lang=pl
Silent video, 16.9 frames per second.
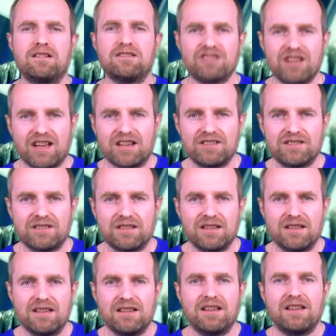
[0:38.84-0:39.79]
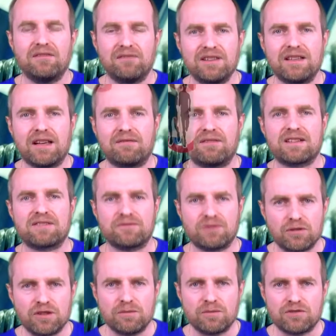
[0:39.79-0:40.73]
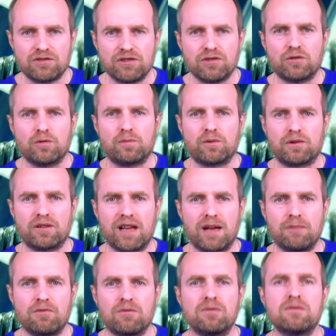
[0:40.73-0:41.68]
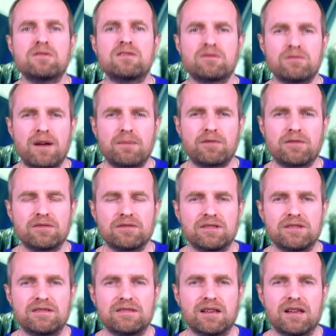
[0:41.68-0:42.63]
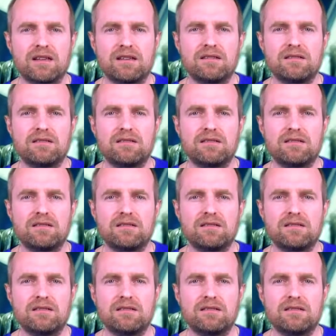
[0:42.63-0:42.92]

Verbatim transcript: Cześć! Witam Was w drugim odcinku programu Złap kondycję.